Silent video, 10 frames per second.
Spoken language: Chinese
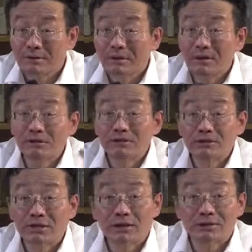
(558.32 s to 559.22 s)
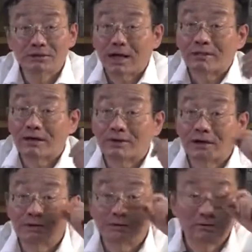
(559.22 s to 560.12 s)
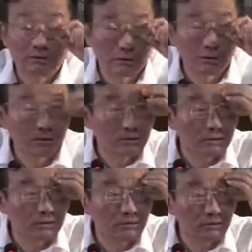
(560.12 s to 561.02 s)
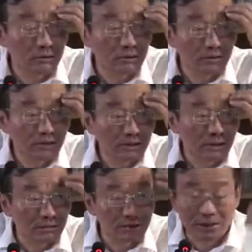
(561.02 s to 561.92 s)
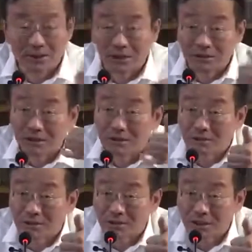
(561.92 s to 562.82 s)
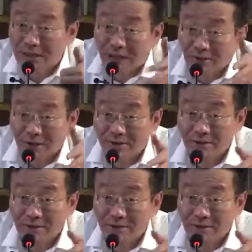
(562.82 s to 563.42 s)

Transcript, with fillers: 一六四零年是打仗的，就第一这英国资产阶级革命起来就一六四零年打的，